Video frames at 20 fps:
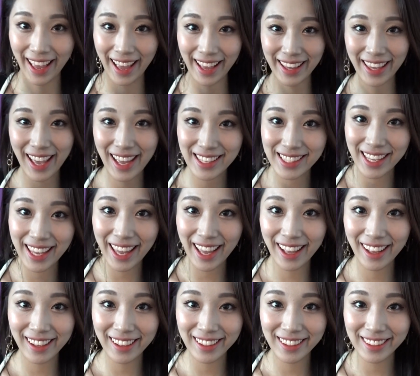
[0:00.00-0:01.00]

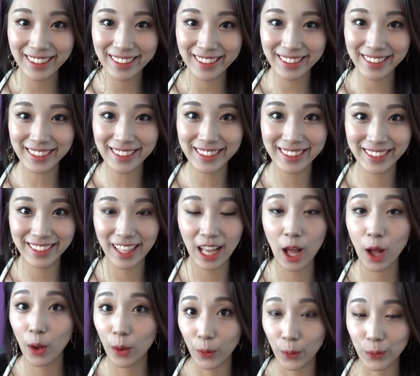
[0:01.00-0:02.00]
안녕하세요.
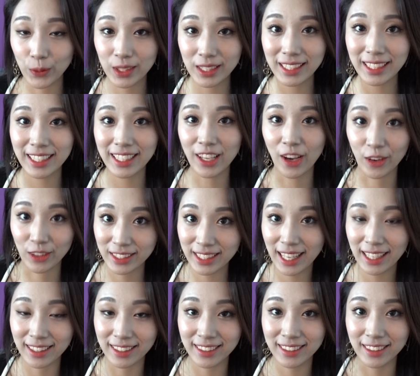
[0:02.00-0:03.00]
오늘 이
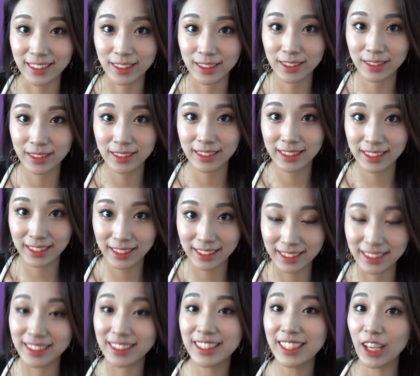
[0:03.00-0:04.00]
영상은
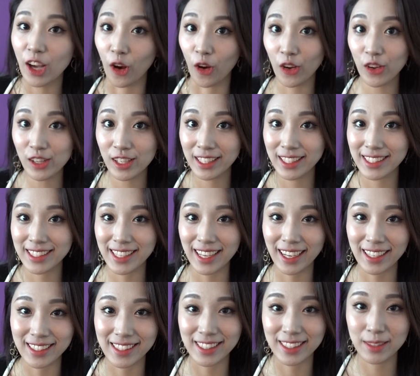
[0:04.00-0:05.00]
드디어
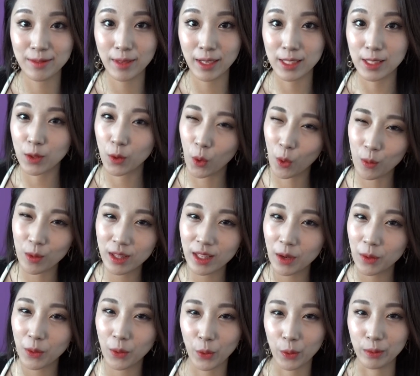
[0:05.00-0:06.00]
제가 지금까지
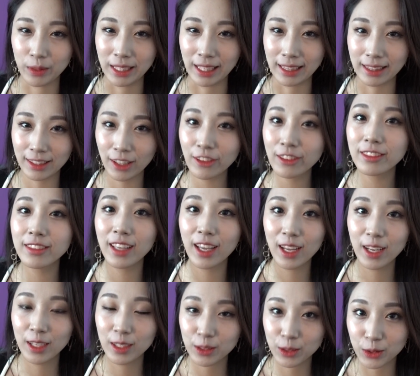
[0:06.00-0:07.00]
고민했던
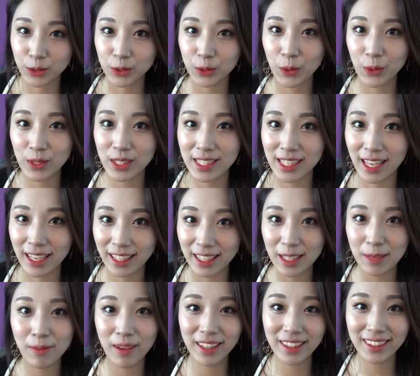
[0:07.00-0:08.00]
구독자
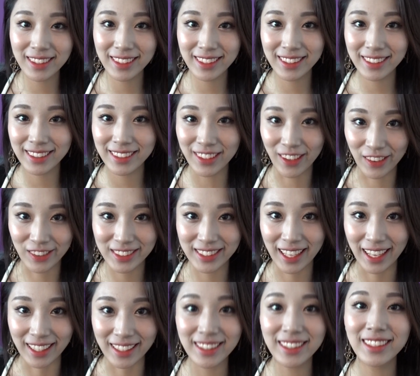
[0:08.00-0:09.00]
이벤트
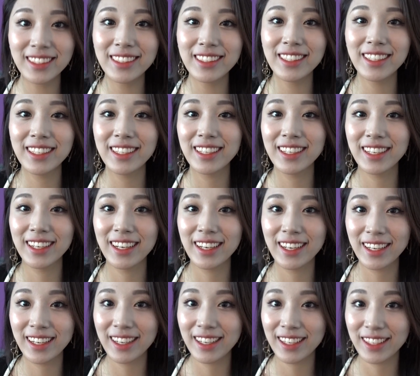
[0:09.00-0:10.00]
영상을
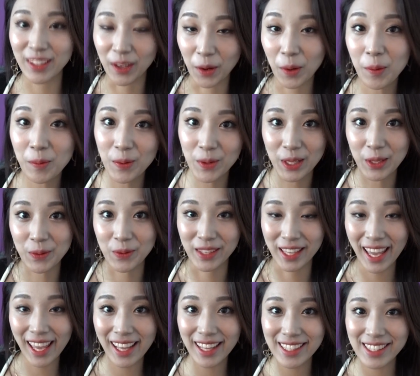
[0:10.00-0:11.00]
열어보기
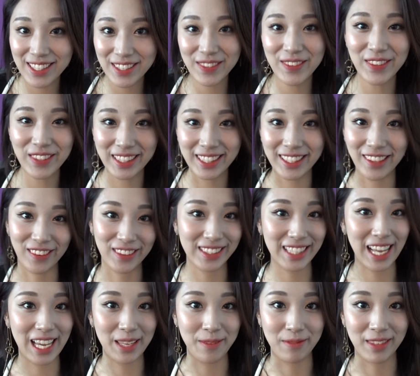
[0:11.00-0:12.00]
위해 찍고 있는
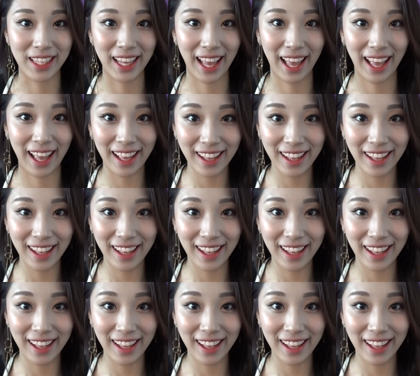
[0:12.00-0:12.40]
영상입니다.